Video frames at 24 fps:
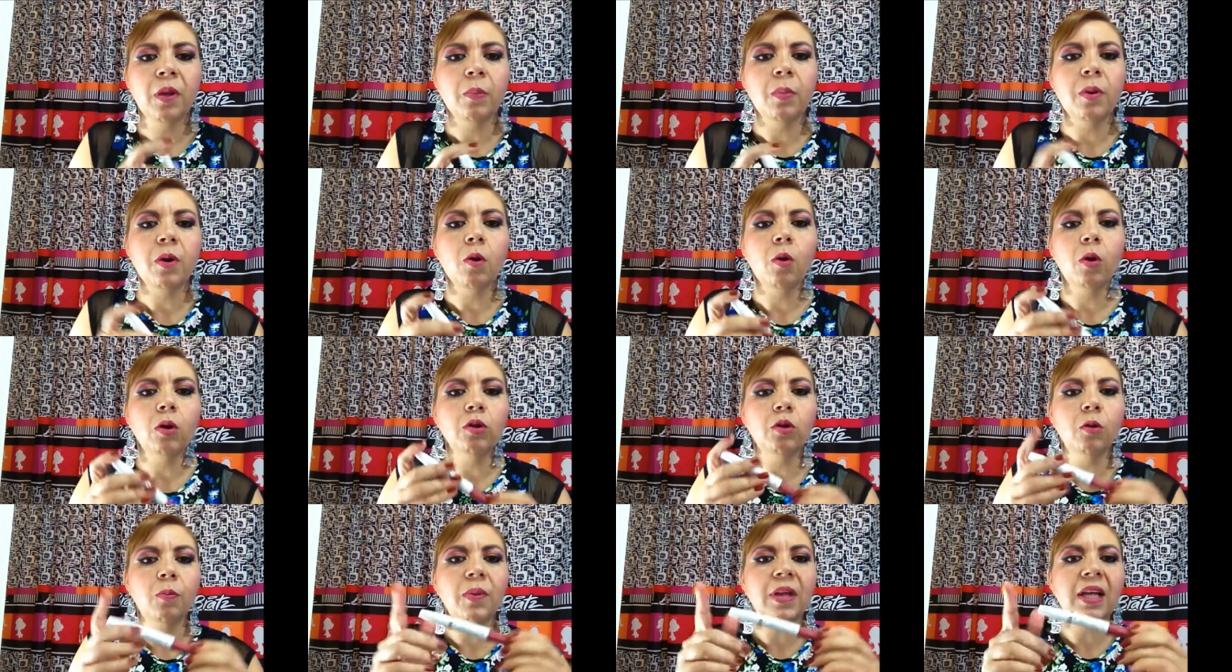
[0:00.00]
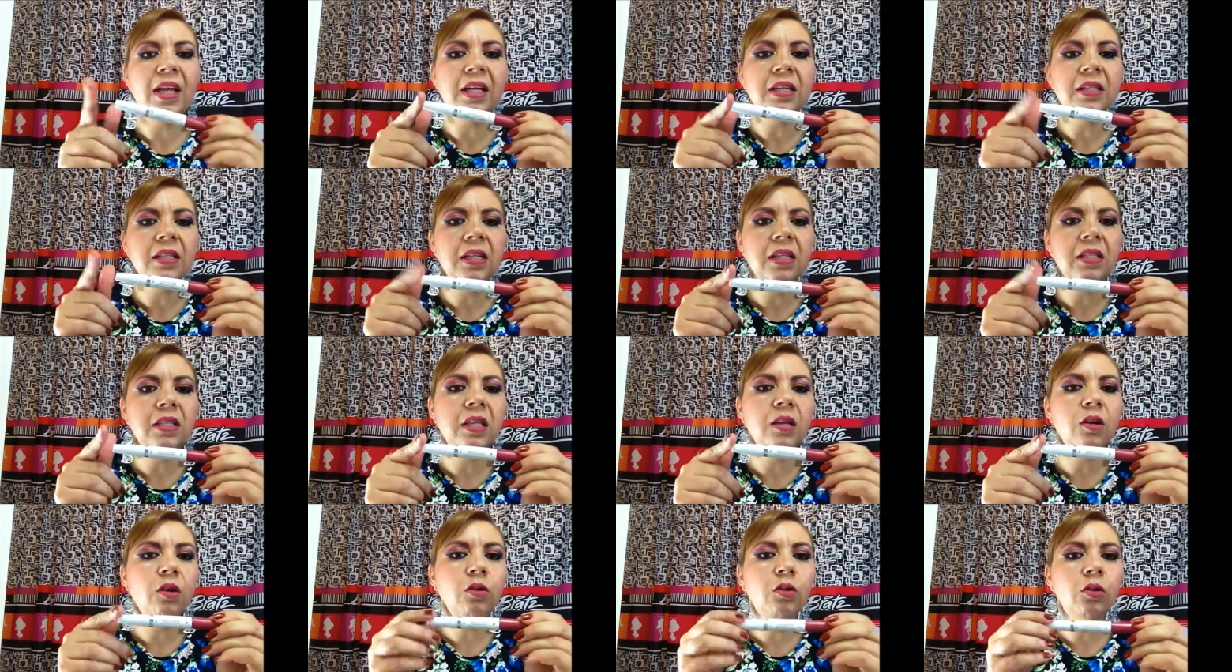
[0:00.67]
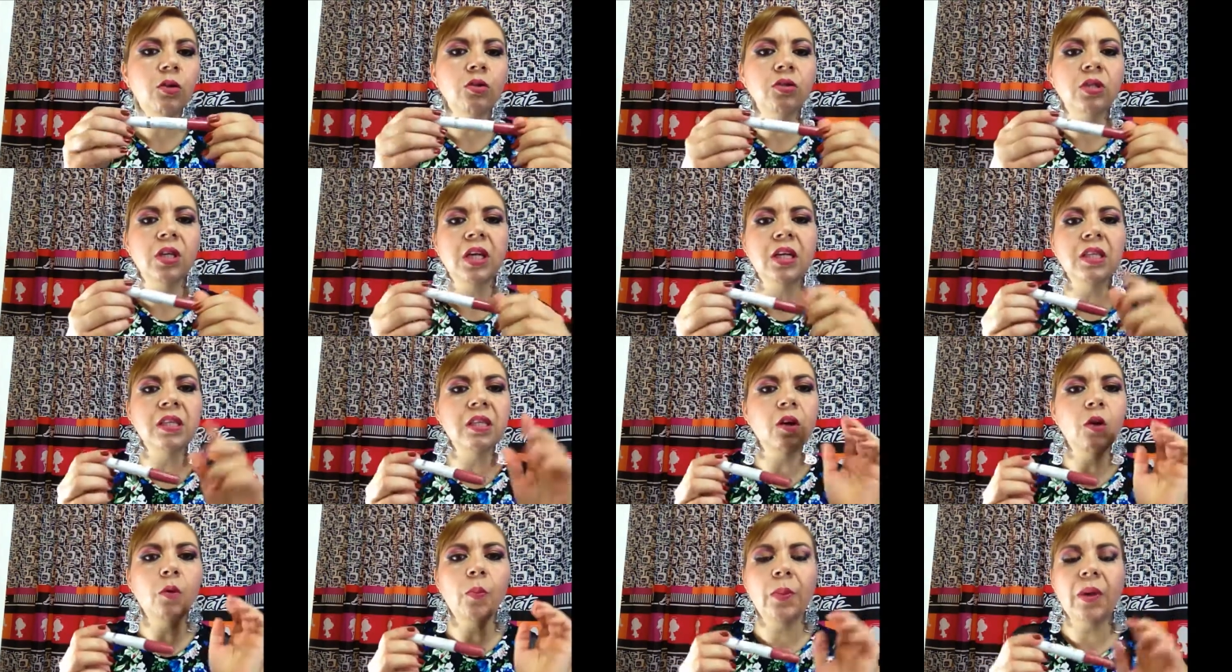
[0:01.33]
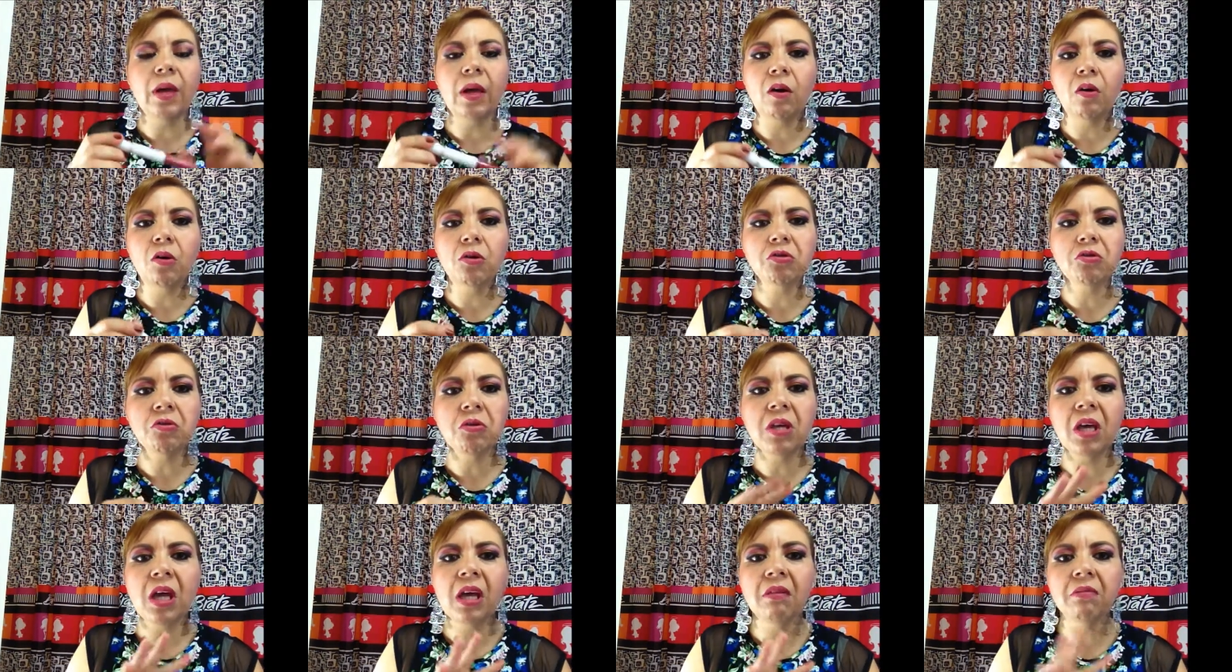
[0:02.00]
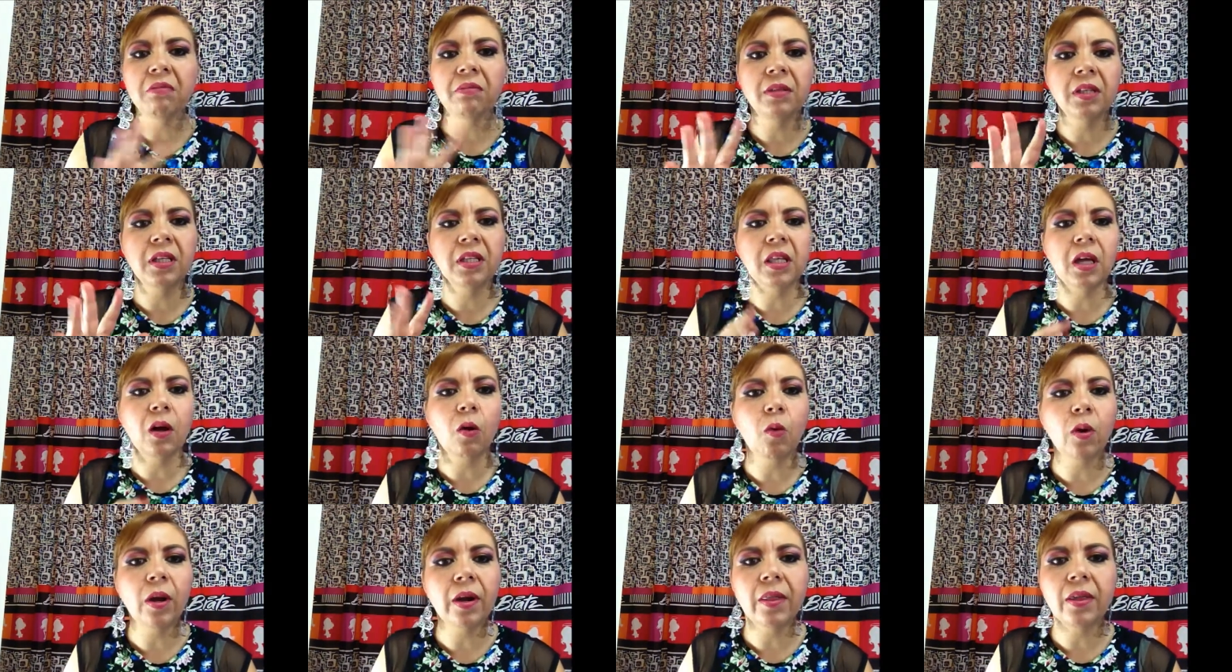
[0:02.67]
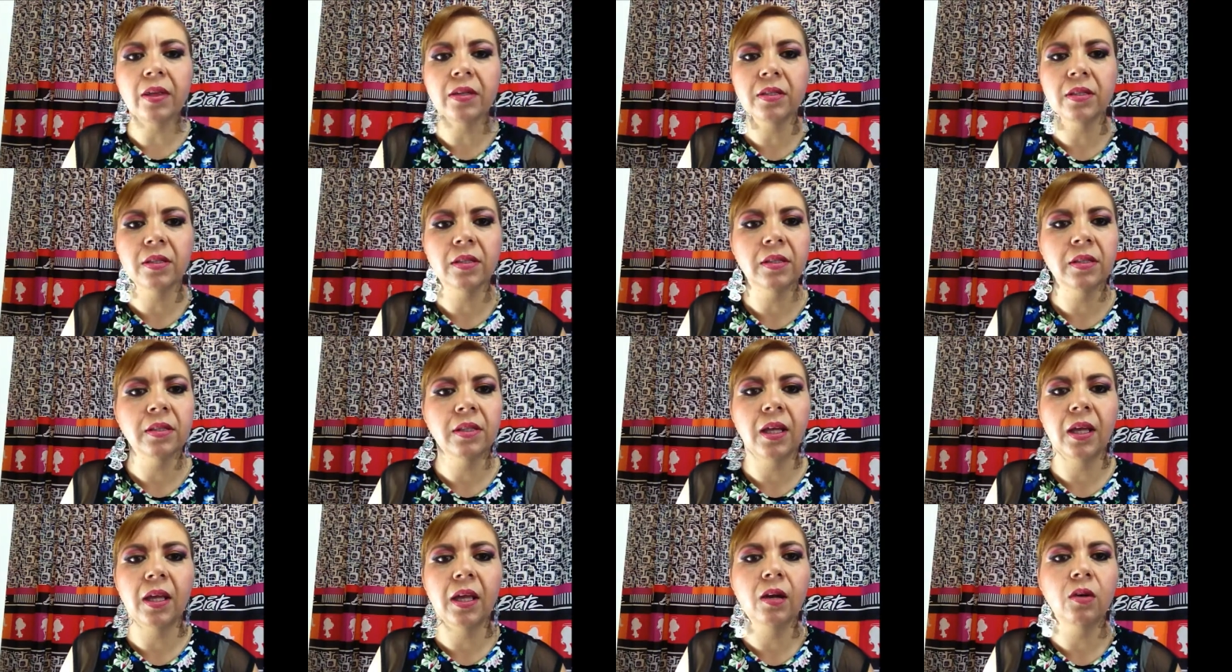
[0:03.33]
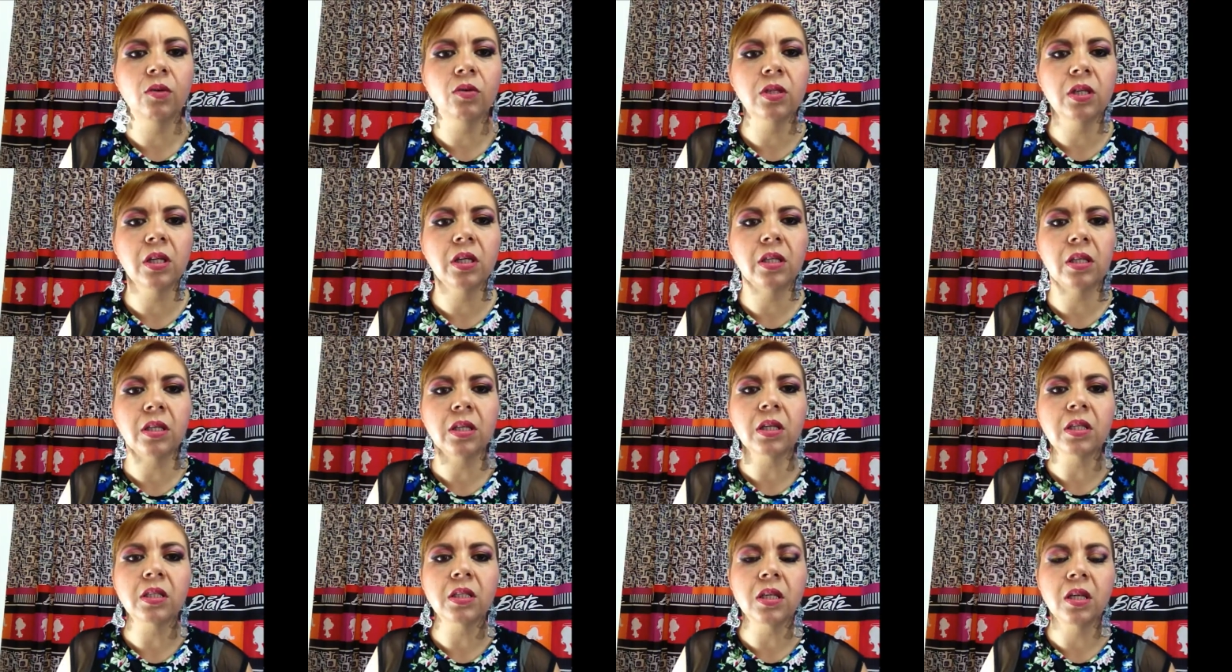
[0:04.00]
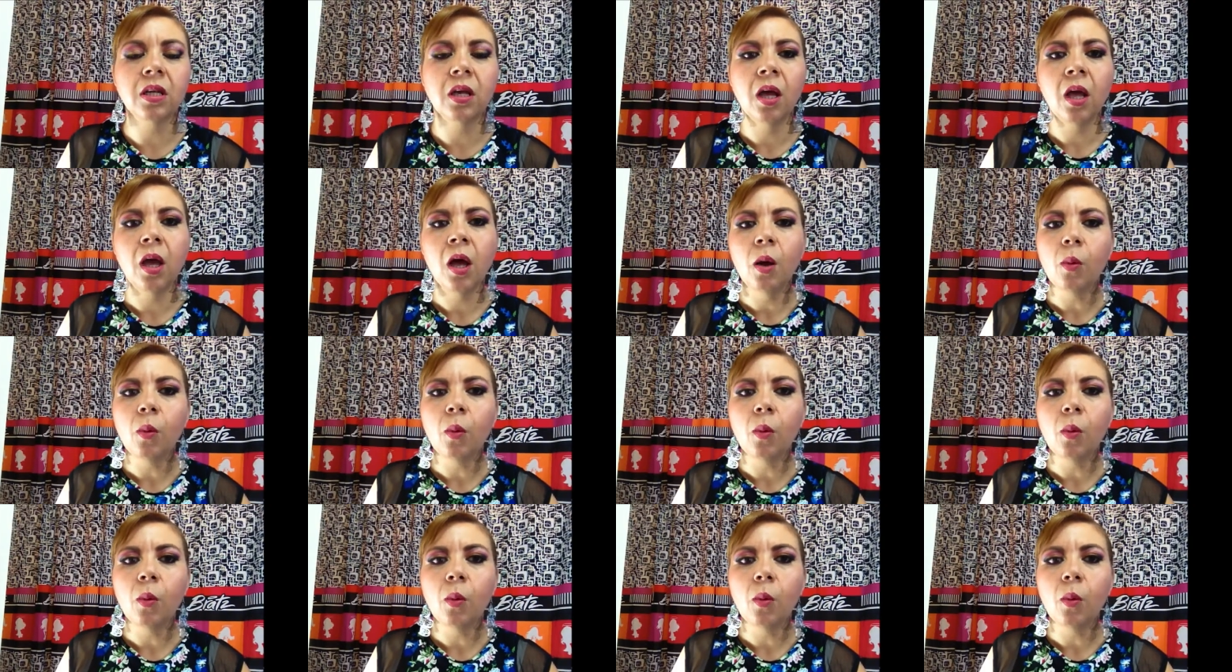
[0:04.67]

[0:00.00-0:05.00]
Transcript: Pero cuando aplicas este otro, se quita lo pegajoso y ya ni te acuerdas de que lo sientes así.